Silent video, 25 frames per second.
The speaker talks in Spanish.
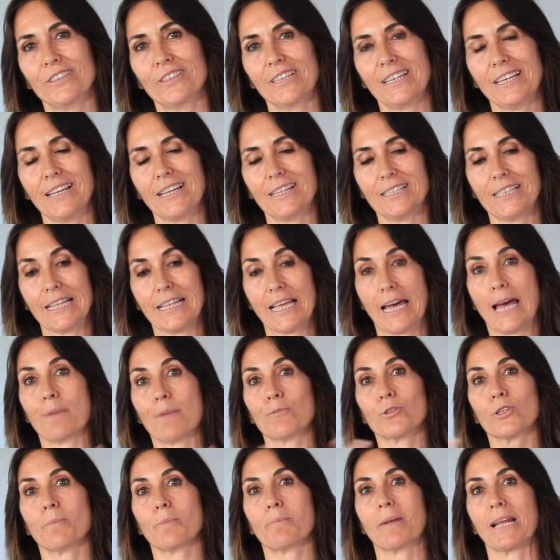Y si
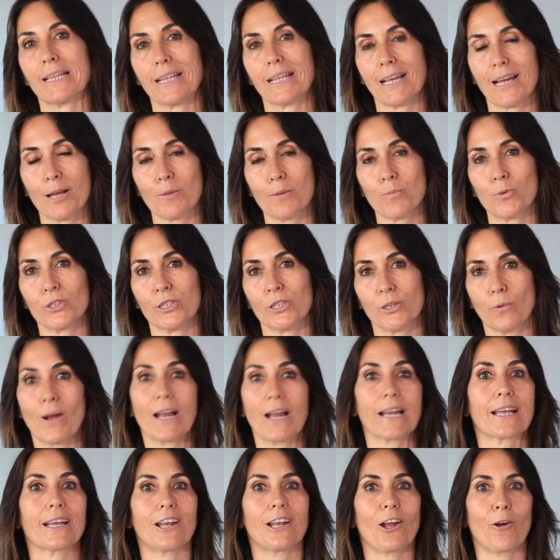dejamos de practicar, pues
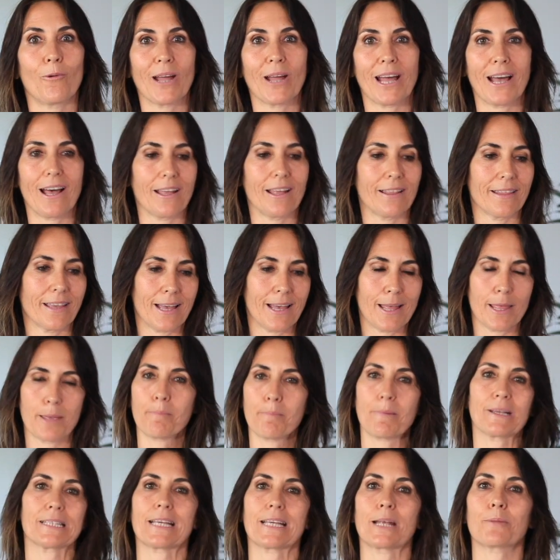igual que la oveja deja de
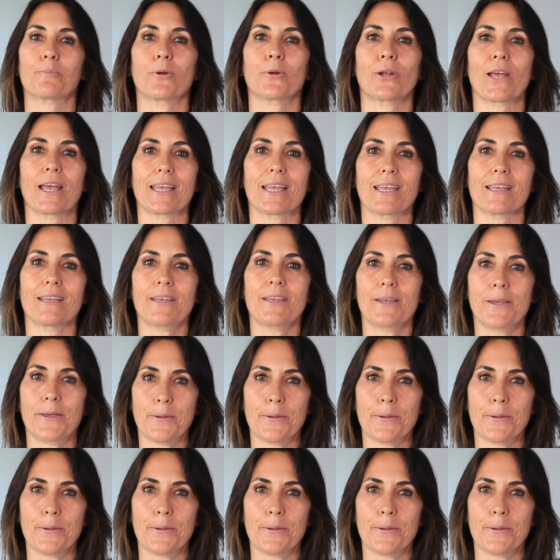pasar por ahí,